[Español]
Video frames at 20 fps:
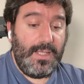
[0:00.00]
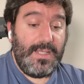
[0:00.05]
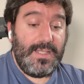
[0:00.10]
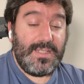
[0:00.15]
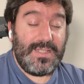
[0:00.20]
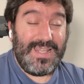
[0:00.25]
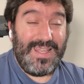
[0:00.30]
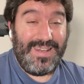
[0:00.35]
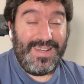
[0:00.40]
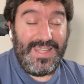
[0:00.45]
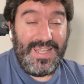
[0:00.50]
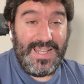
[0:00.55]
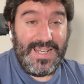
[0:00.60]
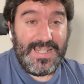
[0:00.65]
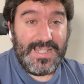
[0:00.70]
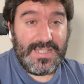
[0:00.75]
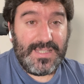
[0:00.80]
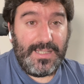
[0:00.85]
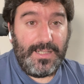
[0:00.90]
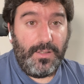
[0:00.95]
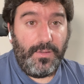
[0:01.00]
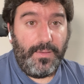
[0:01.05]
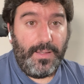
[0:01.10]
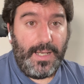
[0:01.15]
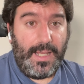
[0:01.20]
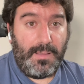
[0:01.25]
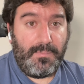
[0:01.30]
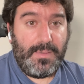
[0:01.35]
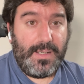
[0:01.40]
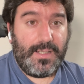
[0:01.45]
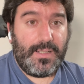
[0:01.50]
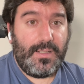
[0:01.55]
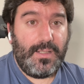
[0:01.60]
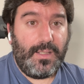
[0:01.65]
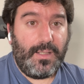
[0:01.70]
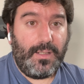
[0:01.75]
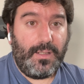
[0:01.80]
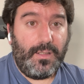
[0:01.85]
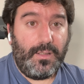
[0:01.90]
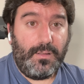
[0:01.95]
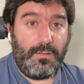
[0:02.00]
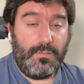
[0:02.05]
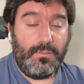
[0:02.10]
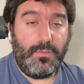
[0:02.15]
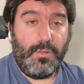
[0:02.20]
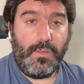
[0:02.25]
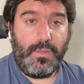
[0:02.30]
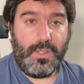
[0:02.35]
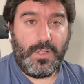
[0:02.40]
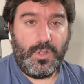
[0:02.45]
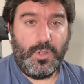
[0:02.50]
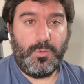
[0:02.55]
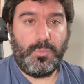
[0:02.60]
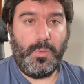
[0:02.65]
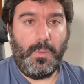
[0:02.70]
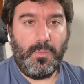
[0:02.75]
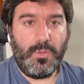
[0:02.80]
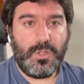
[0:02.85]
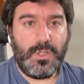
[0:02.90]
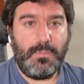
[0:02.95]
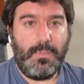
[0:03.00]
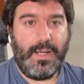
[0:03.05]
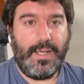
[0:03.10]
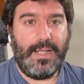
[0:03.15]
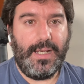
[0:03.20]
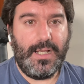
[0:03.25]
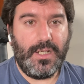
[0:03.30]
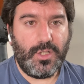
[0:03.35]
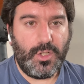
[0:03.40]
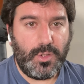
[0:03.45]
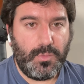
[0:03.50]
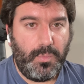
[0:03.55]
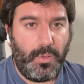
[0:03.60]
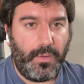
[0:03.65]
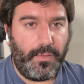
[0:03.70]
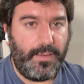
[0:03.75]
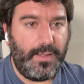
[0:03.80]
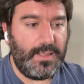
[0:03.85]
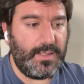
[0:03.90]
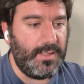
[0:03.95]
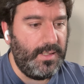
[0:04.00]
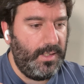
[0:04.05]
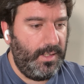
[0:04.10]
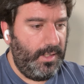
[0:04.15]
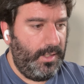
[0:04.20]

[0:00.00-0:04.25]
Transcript: Sería el estilo la iMac, que eh, entonces nos podemos imaginar esos bordes